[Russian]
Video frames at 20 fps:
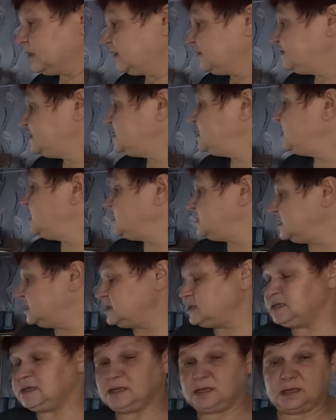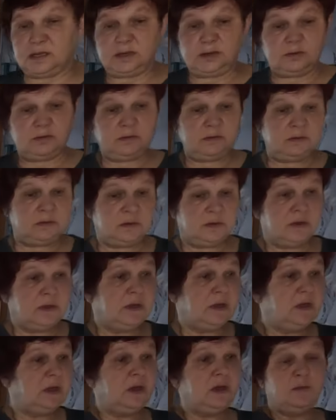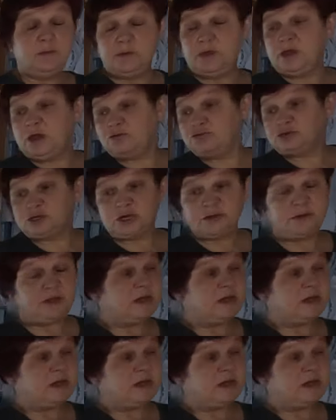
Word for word: Все эти делаю. У меня уже